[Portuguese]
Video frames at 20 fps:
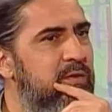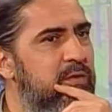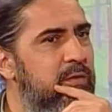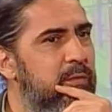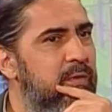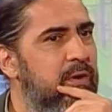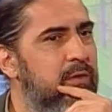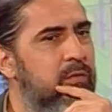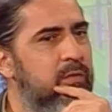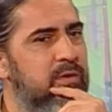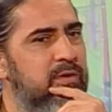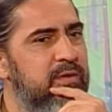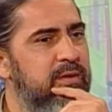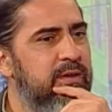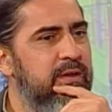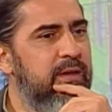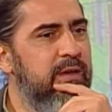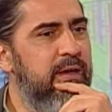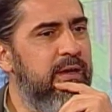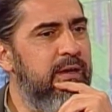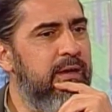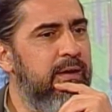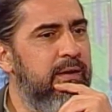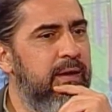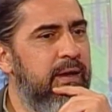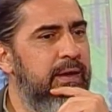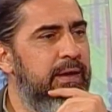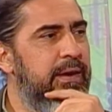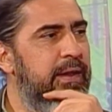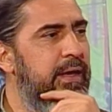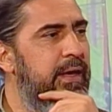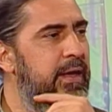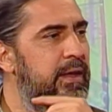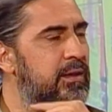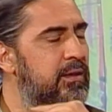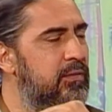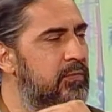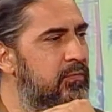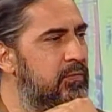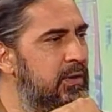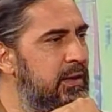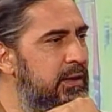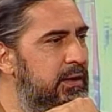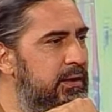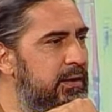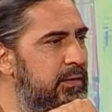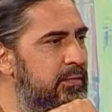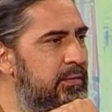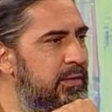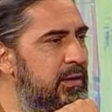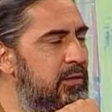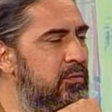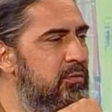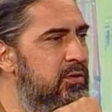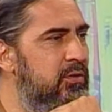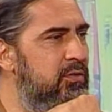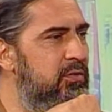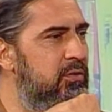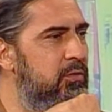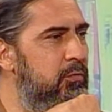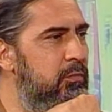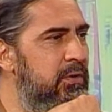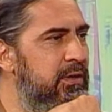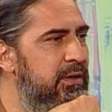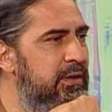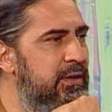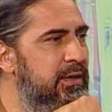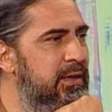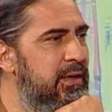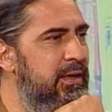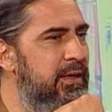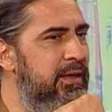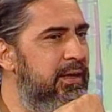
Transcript: assim uma coisa que a Hannah Arendt fala na, na condição humana,